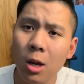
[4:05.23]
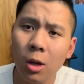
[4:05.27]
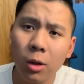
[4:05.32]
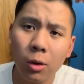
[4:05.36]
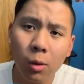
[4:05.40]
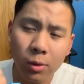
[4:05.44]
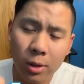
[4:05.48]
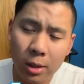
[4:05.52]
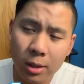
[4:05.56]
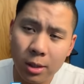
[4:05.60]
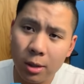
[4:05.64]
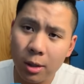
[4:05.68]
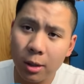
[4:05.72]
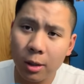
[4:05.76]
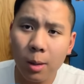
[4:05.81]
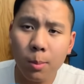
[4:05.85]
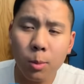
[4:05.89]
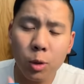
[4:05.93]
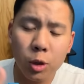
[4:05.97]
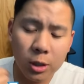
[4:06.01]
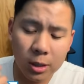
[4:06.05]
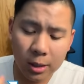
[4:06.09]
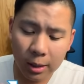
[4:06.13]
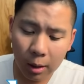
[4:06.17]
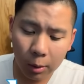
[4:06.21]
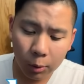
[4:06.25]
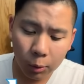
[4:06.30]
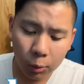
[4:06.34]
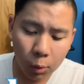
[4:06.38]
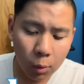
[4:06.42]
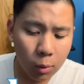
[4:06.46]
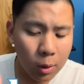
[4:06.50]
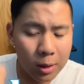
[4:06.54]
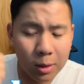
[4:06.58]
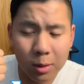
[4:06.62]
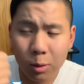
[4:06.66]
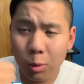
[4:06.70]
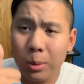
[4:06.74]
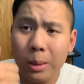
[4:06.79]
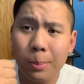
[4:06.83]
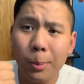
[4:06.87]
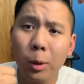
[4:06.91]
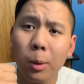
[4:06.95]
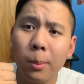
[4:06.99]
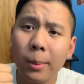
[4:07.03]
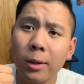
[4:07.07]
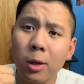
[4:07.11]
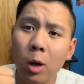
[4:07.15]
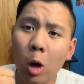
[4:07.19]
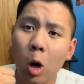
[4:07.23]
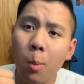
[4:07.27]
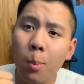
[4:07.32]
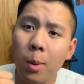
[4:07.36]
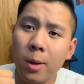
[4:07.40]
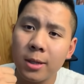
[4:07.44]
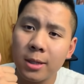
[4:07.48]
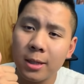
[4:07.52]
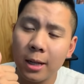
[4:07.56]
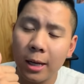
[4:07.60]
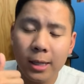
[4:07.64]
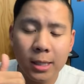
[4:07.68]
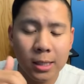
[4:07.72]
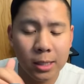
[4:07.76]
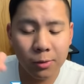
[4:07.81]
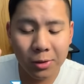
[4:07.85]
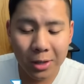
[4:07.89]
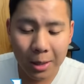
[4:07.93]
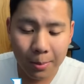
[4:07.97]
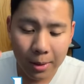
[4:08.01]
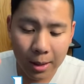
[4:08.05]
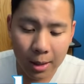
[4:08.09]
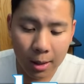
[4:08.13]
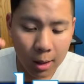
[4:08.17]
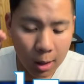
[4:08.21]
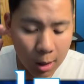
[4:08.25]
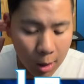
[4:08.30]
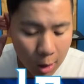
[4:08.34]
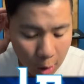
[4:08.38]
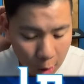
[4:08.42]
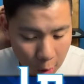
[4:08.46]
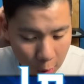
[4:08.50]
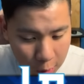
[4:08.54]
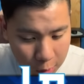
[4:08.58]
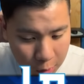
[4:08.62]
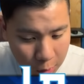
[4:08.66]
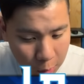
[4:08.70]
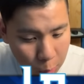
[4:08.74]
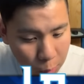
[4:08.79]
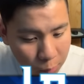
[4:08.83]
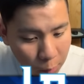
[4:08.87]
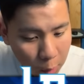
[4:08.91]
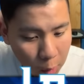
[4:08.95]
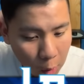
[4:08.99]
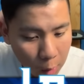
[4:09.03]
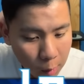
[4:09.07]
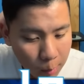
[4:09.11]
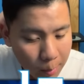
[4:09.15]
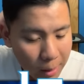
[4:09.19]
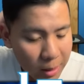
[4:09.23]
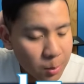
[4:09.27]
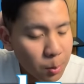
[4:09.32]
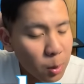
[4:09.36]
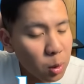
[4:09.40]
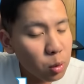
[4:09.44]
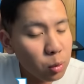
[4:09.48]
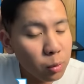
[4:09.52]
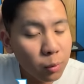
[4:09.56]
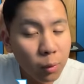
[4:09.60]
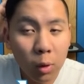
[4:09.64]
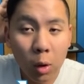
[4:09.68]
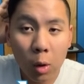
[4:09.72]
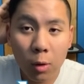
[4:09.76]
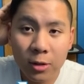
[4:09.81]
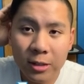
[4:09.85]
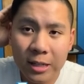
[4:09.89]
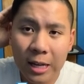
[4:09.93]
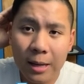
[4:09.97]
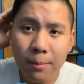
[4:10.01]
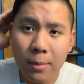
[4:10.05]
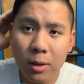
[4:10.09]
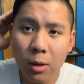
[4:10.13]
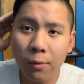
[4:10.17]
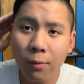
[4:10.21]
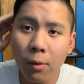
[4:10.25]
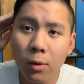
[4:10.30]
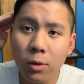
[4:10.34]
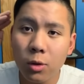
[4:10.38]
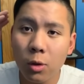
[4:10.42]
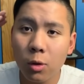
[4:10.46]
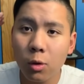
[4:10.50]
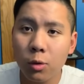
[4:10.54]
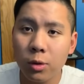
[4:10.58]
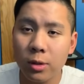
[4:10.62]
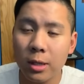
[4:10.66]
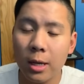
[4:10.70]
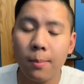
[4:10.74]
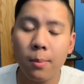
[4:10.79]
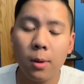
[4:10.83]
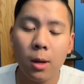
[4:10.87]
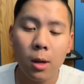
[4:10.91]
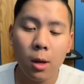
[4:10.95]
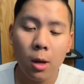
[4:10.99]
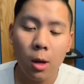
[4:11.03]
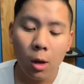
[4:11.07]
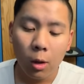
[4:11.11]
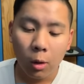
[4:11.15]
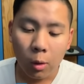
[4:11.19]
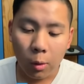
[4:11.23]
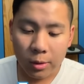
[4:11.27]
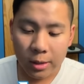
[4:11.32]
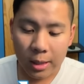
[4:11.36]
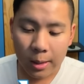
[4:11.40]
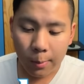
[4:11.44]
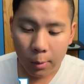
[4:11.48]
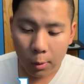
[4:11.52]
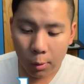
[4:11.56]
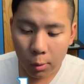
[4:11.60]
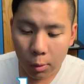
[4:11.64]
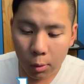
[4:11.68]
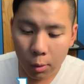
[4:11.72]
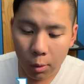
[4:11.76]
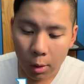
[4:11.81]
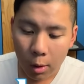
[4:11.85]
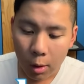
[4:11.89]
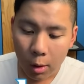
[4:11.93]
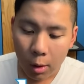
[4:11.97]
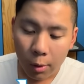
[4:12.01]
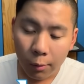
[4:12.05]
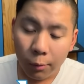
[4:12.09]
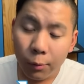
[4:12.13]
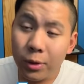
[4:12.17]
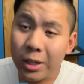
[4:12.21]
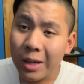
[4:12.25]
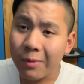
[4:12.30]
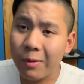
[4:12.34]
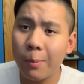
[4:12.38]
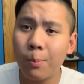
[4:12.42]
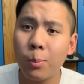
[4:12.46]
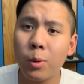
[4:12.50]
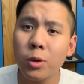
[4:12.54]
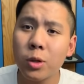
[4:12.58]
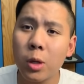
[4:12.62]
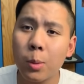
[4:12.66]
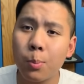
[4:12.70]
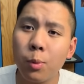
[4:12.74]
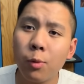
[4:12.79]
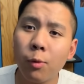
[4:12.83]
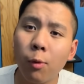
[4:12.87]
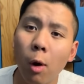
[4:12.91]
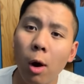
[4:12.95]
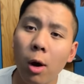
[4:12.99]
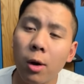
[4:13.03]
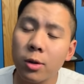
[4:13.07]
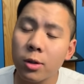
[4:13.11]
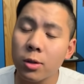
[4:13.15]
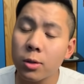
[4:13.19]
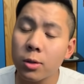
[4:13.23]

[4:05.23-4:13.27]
Donc, comme je disais tantôt, n'oubliez pas de mettre un petit like si vous aimez euh, ce nouveau concept. Ben, c'est pas un nouveau concept, mais dans le fond, c'est un concept, concept où vous avez plus de pouvoir